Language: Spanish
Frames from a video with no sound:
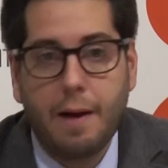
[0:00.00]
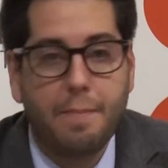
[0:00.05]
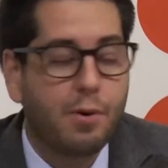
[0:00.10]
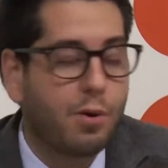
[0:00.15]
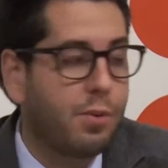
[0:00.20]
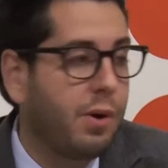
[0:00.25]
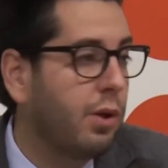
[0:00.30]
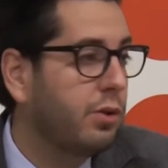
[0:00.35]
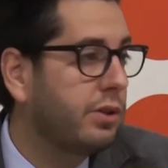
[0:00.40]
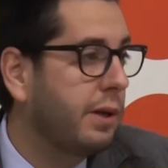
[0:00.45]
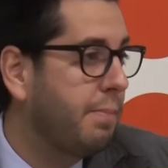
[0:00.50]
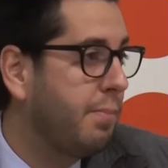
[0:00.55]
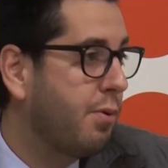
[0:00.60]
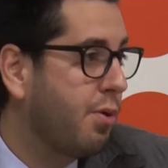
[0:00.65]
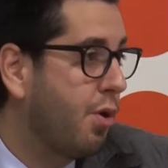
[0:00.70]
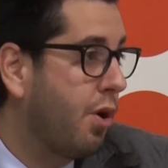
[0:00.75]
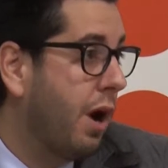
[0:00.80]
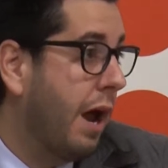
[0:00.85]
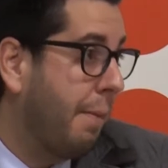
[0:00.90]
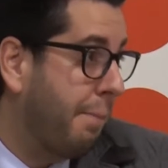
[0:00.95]
aprobado
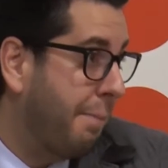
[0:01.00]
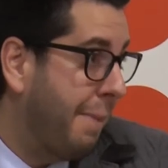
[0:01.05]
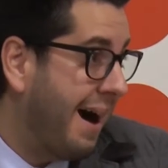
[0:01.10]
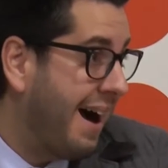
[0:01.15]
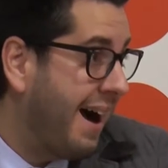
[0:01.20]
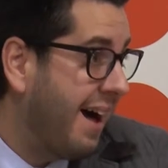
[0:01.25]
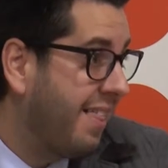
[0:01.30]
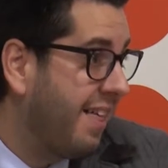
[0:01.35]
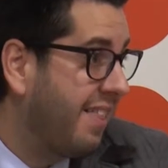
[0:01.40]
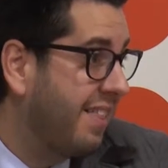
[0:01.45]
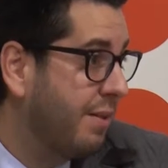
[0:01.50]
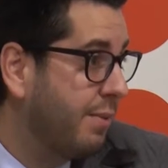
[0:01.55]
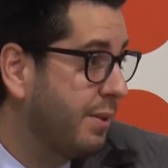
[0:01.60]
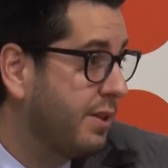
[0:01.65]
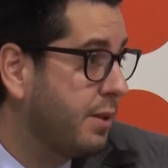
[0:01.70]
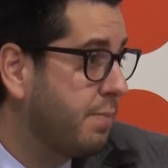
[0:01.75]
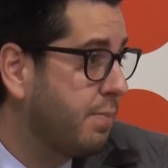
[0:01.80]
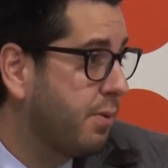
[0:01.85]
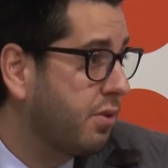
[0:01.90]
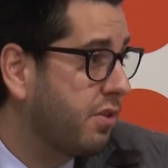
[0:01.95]
tampoco la bajada del
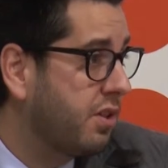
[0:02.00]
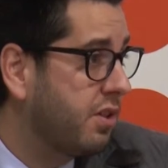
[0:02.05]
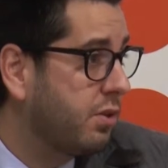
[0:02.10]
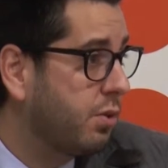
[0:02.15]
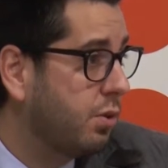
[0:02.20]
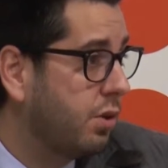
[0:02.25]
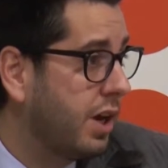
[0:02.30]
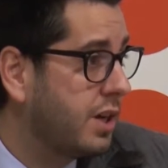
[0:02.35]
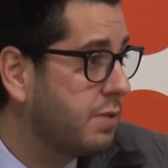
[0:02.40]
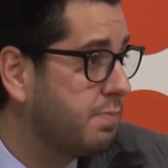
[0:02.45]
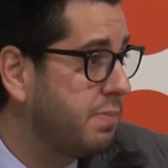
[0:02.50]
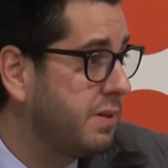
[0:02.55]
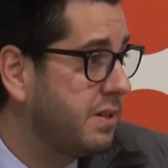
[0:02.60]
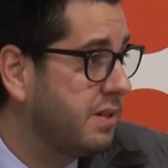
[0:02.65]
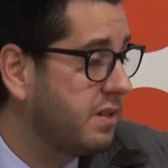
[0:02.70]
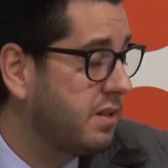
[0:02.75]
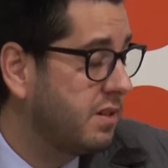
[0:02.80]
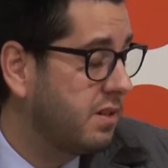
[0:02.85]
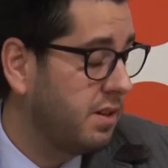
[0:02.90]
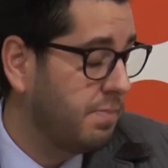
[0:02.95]
20% en los
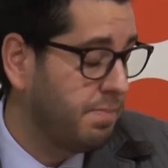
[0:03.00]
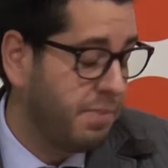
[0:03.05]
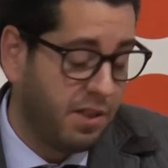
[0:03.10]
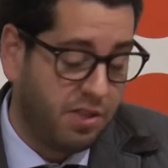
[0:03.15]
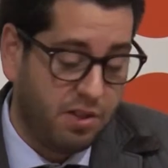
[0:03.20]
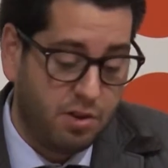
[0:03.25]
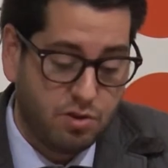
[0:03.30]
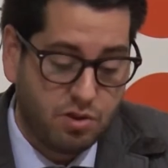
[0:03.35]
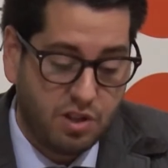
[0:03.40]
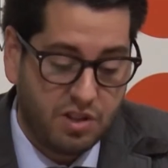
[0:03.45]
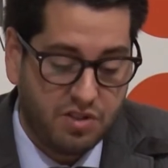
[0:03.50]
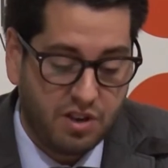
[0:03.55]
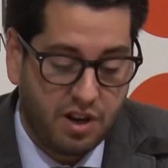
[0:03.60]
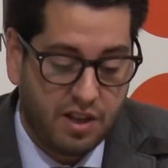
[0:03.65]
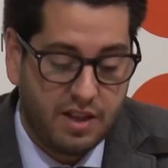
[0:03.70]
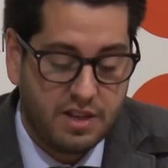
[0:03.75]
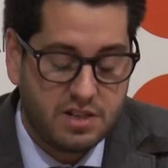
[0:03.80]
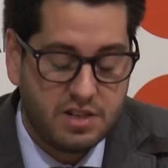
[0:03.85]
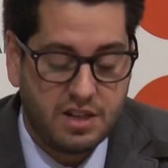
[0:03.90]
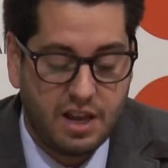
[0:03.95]
eh, precios de
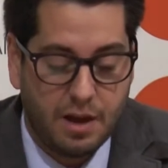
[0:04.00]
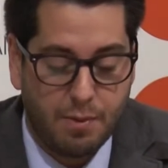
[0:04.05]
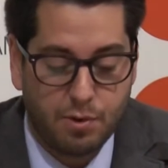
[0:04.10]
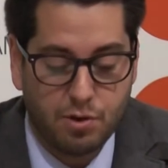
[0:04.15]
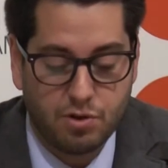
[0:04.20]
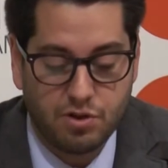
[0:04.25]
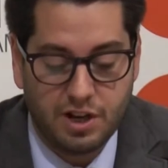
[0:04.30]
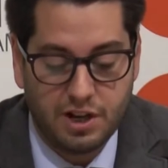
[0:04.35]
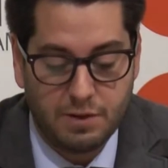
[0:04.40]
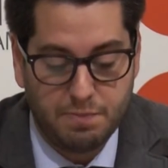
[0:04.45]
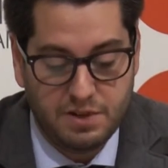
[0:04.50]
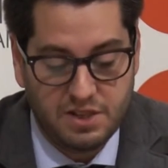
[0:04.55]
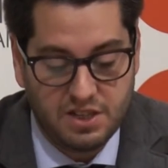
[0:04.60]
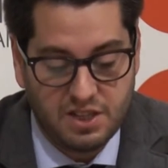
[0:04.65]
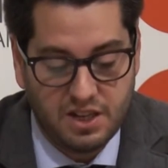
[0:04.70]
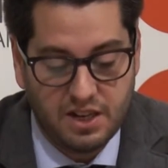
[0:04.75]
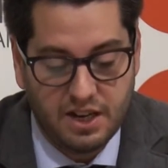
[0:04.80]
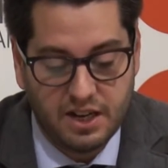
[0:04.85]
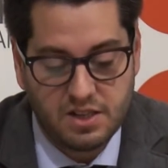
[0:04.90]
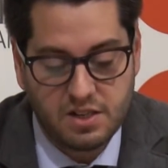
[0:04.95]
entradas y abonos de las
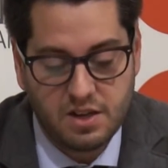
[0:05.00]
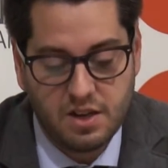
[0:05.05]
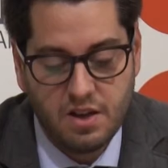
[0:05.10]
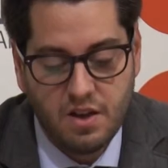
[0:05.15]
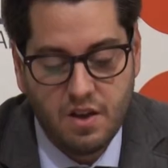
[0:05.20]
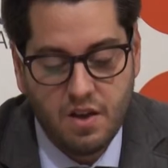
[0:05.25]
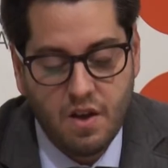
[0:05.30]
piscinas.